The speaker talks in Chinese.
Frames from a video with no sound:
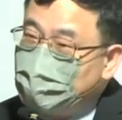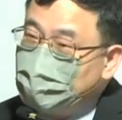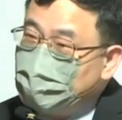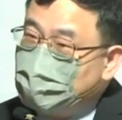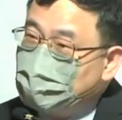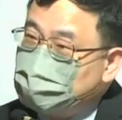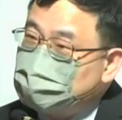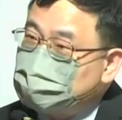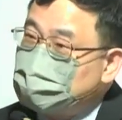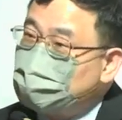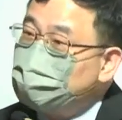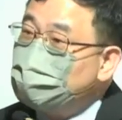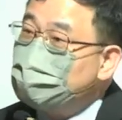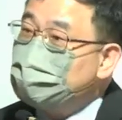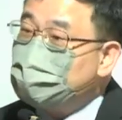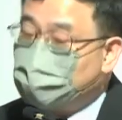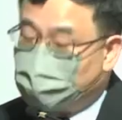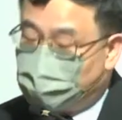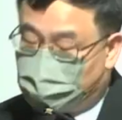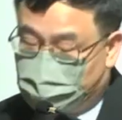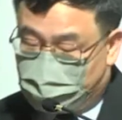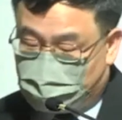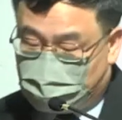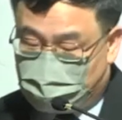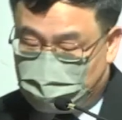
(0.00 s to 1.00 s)
再问一个
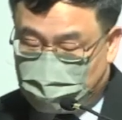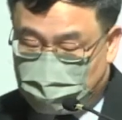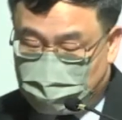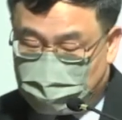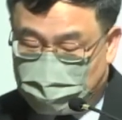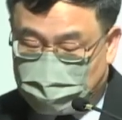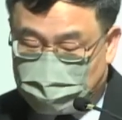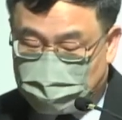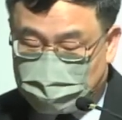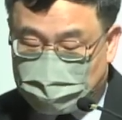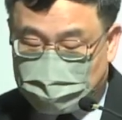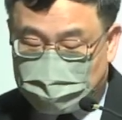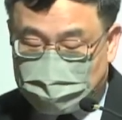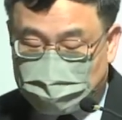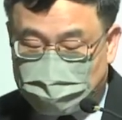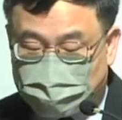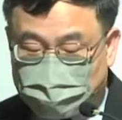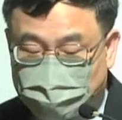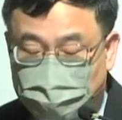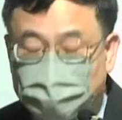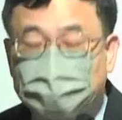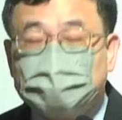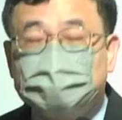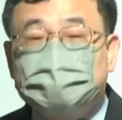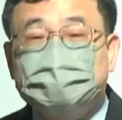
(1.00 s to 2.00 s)
问题：
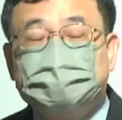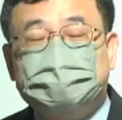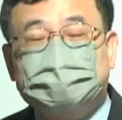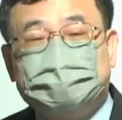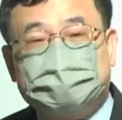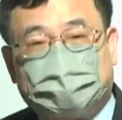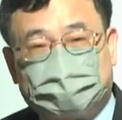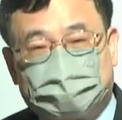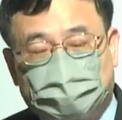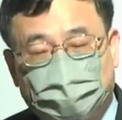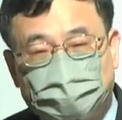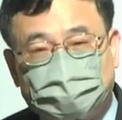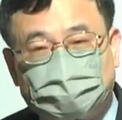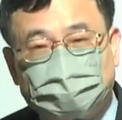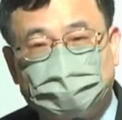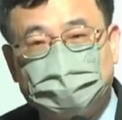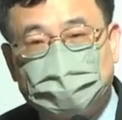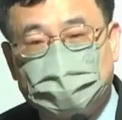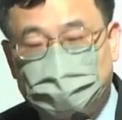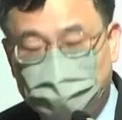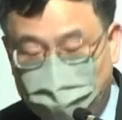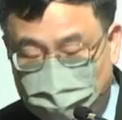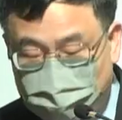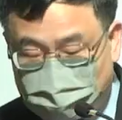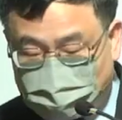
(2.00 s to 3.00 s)
如果你想到世
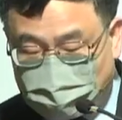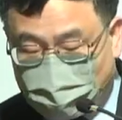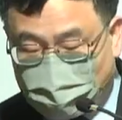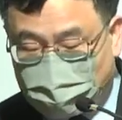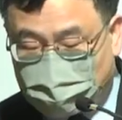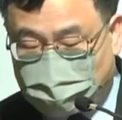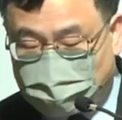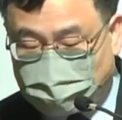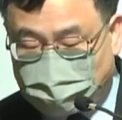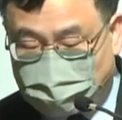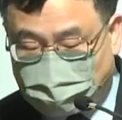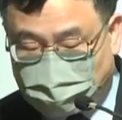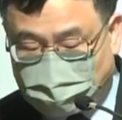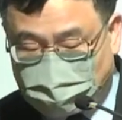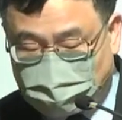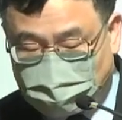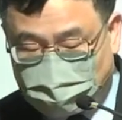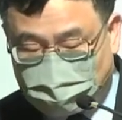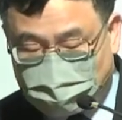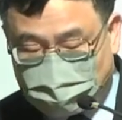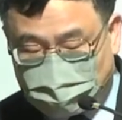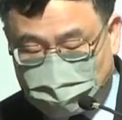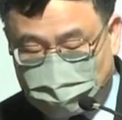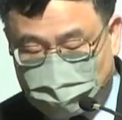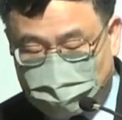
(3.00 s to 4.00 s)
界末日到底是？
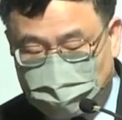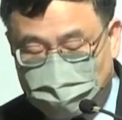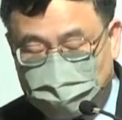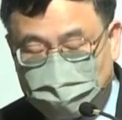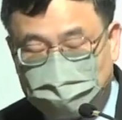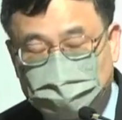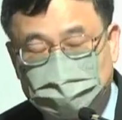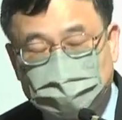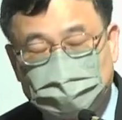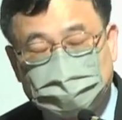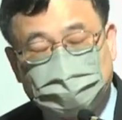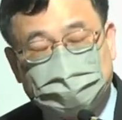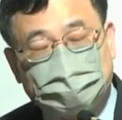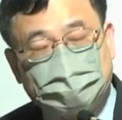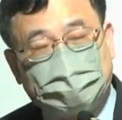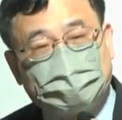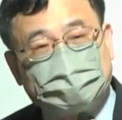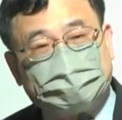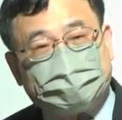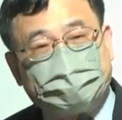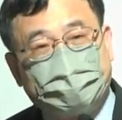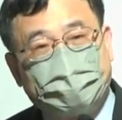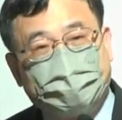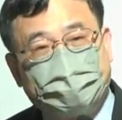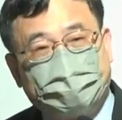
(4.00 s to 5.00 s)
像
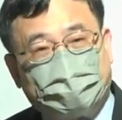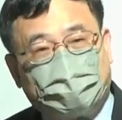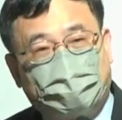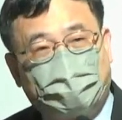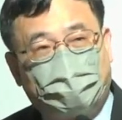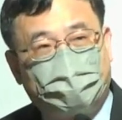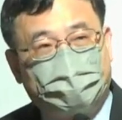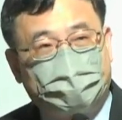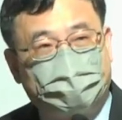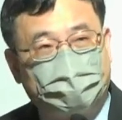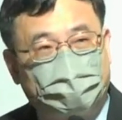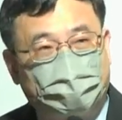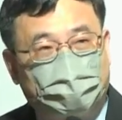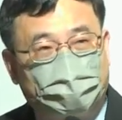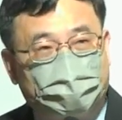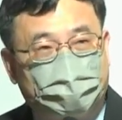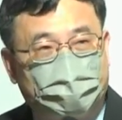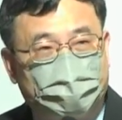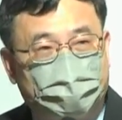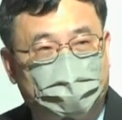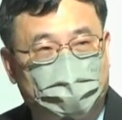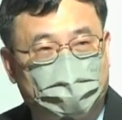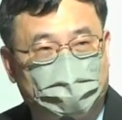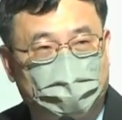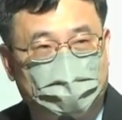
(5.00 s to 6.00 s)
电影《二零一二
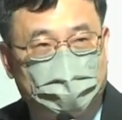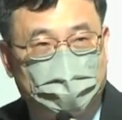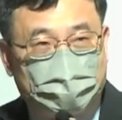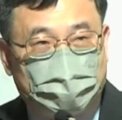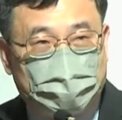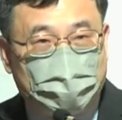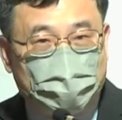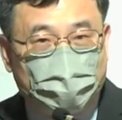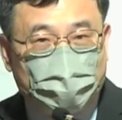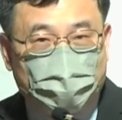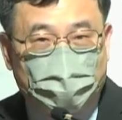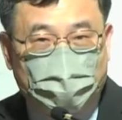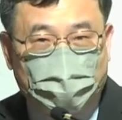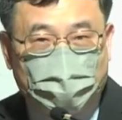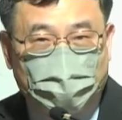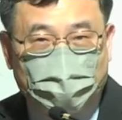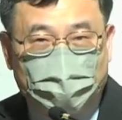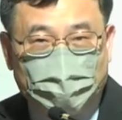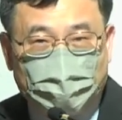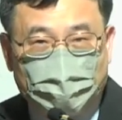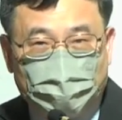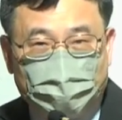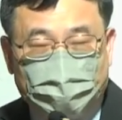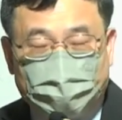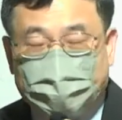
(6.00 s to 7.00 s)
年》啊，可能看过啊，
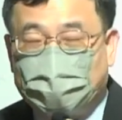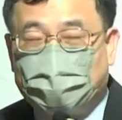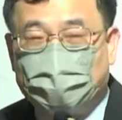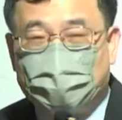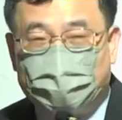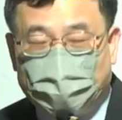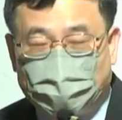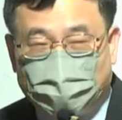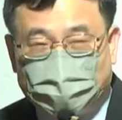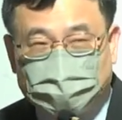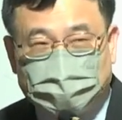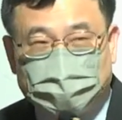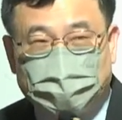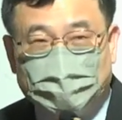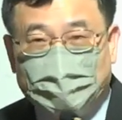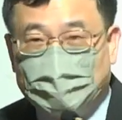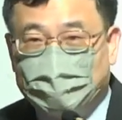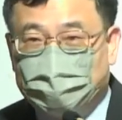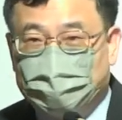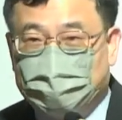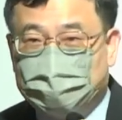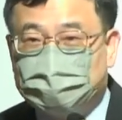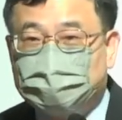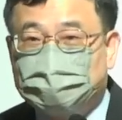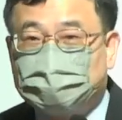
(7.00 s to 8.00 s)
没看过没关系，《
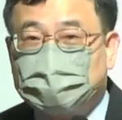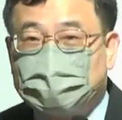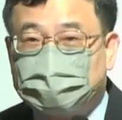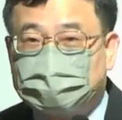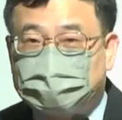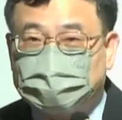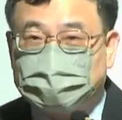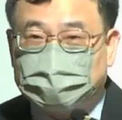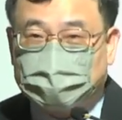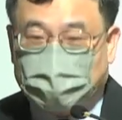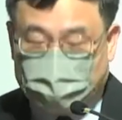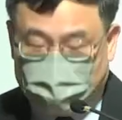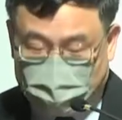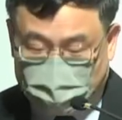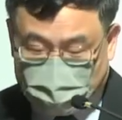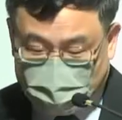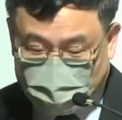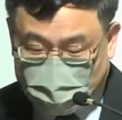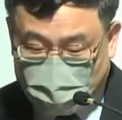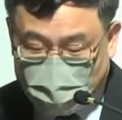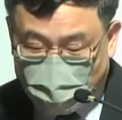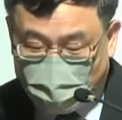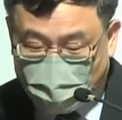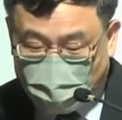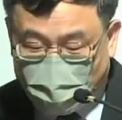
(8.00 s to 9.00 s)
明日战记》啊，你可能
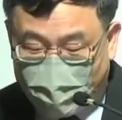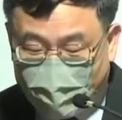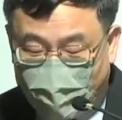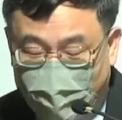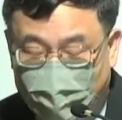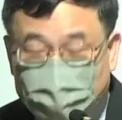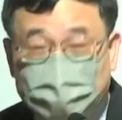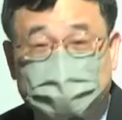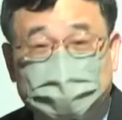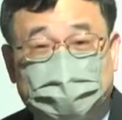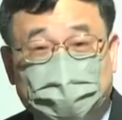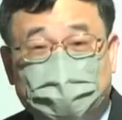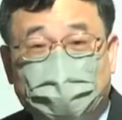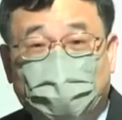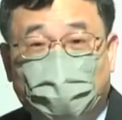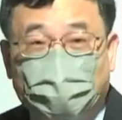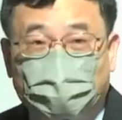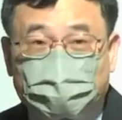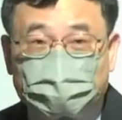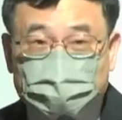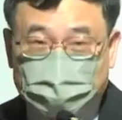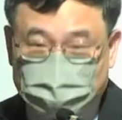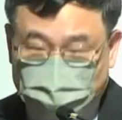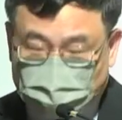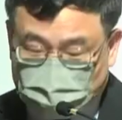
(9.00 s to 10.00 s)
看过，那挺恐
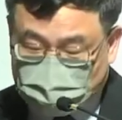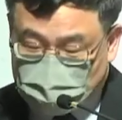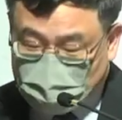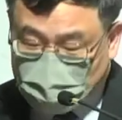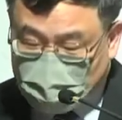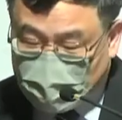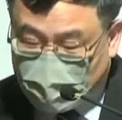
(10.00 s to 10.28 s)
怖的，是不是？